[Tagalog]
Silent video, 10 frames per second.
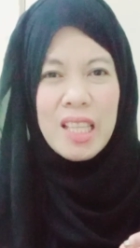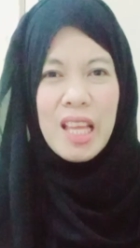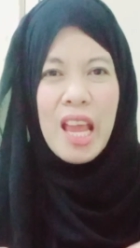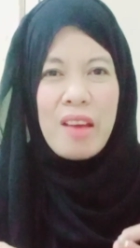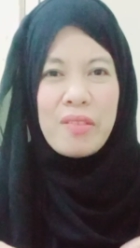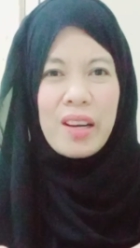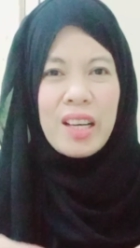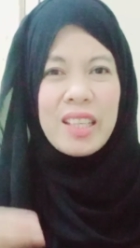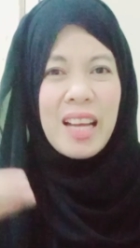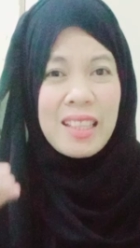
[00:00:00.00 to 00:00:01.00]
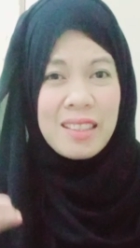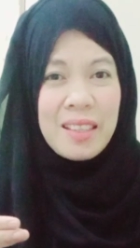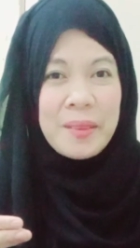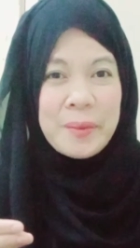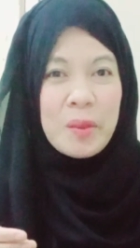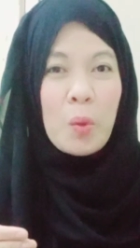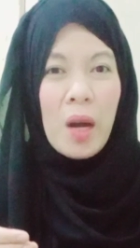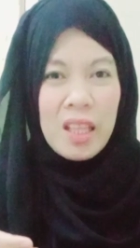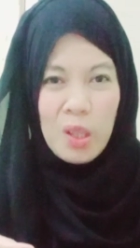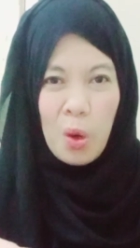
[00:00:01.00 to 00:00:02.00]
heavier than
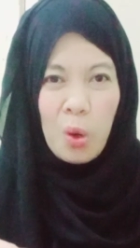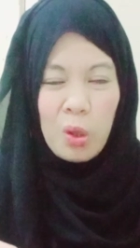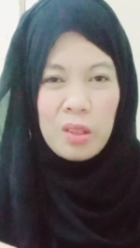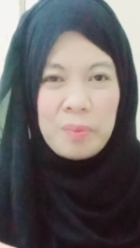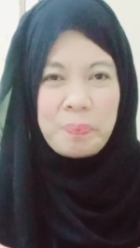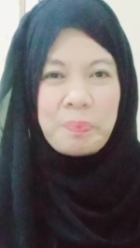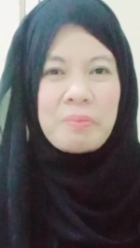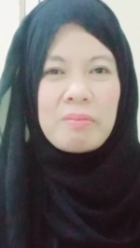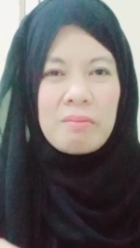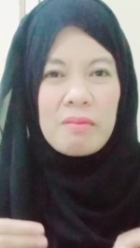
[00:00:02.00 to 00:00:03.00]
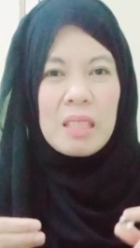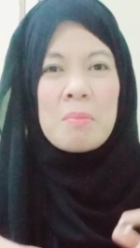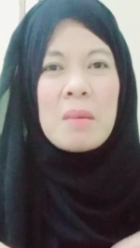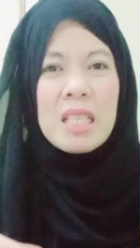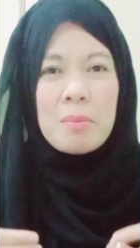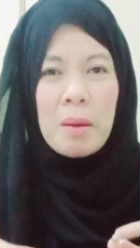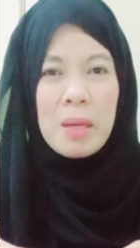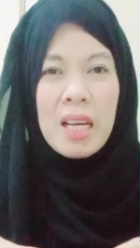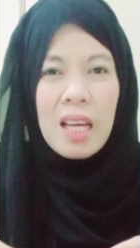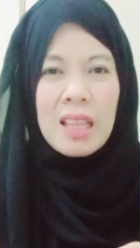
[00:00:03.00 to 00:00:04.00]
white gold. Mas
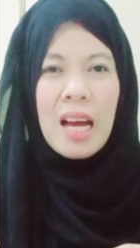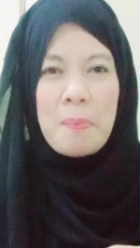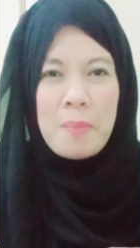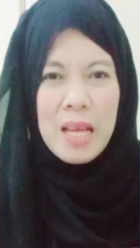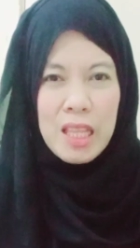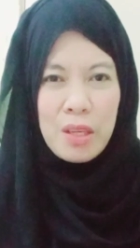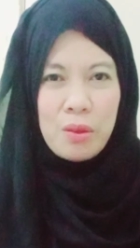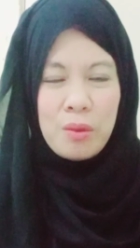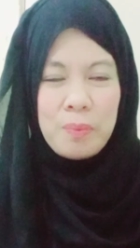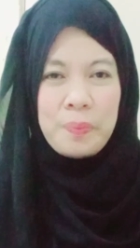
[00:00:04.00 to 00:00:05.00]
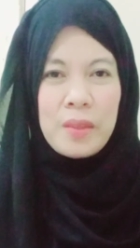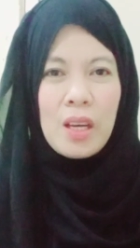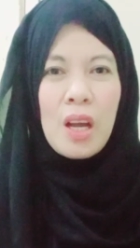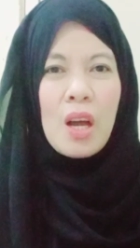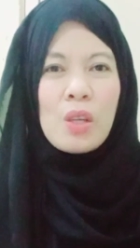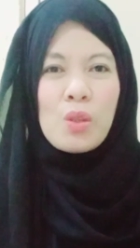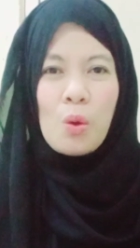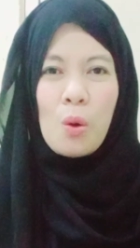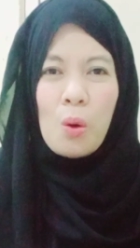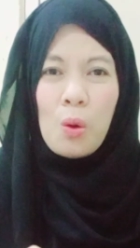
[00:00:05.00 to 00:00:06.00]
mabigat ang platinum.
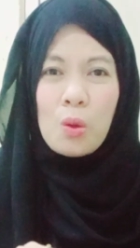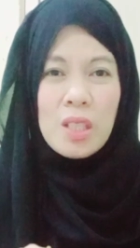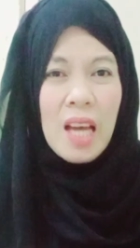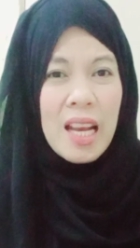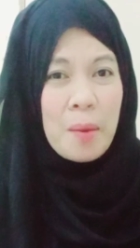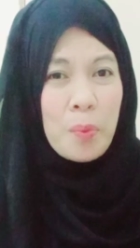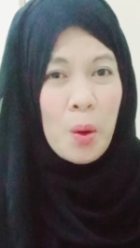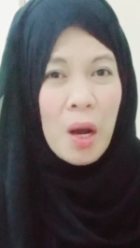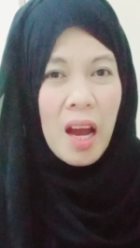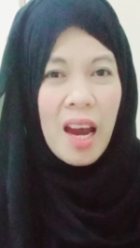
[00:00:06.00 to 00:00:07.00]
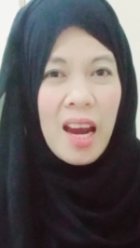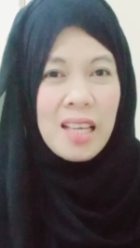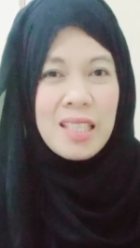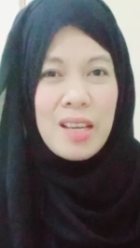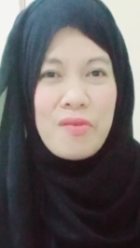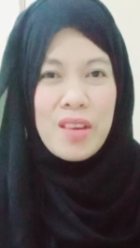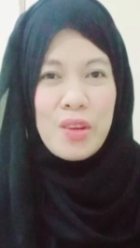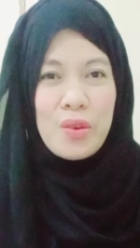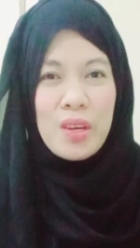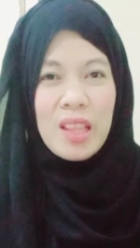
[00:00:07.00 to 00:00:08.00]
So, sana po guys, sa
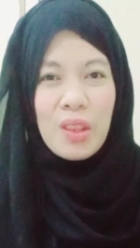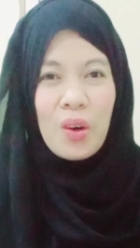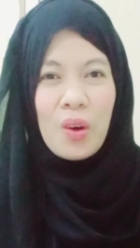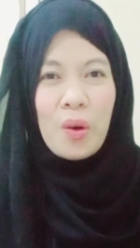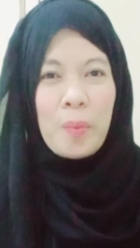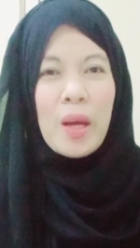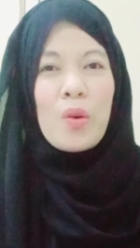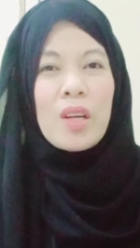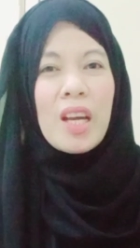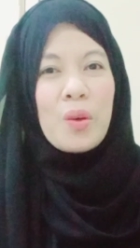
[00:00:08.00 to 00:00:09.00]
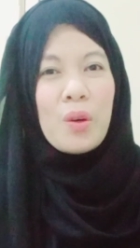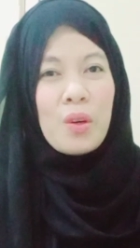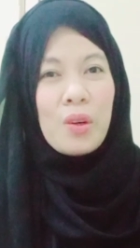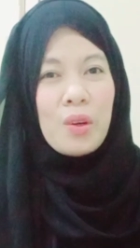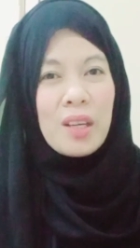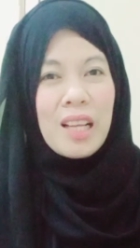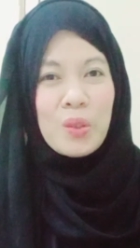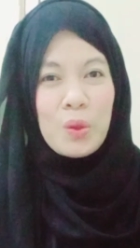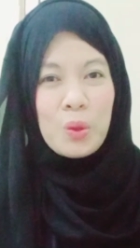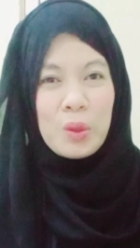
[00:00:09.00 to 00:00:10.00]
video na to, meron kayong
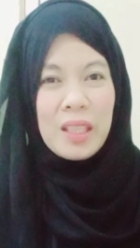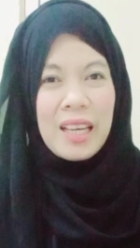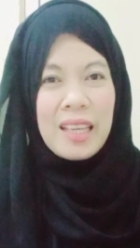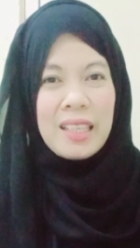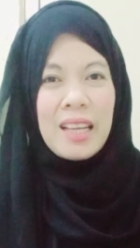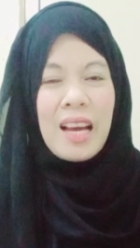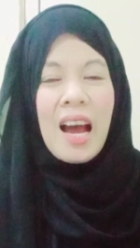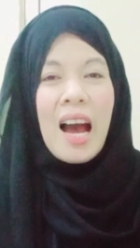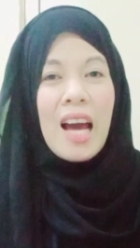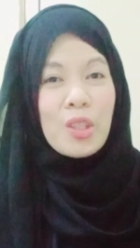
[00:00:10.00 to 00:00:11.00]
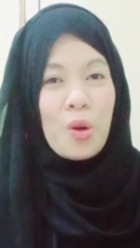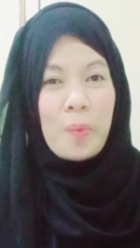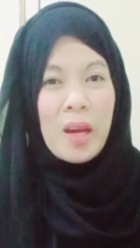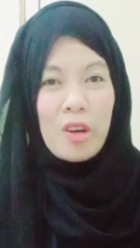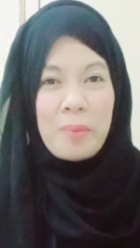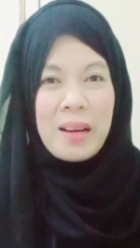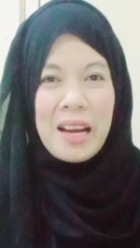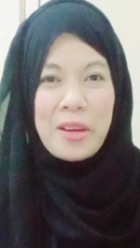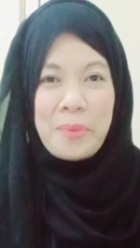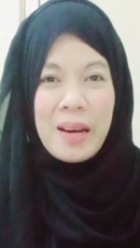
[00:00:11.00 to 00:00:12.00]
natutunan. At kung meron man
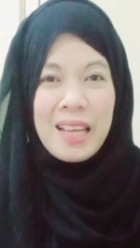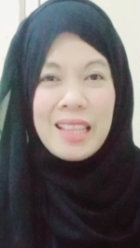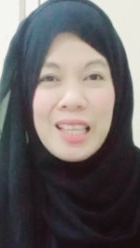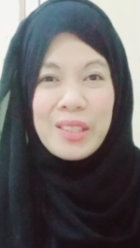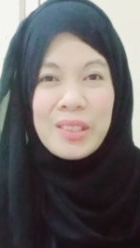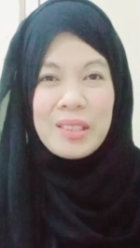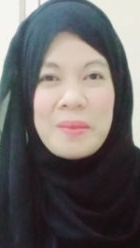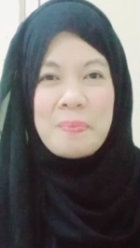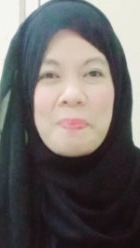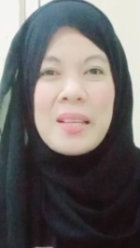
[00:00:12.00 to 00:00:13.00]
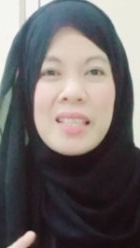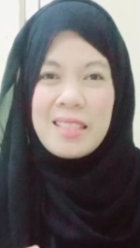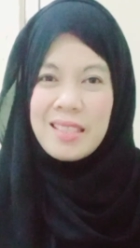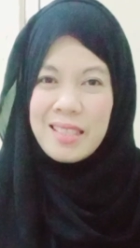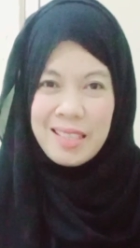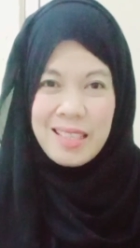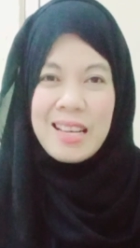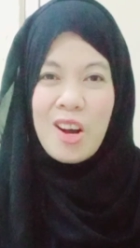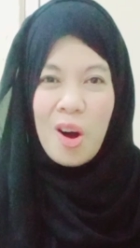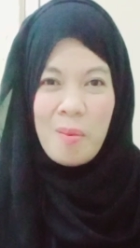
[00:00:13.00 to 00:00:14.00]
kayong mga tanong, please
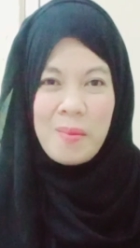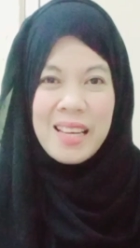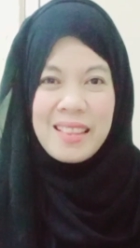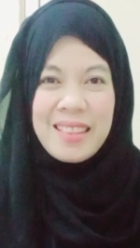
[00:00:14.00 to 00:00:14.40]
comment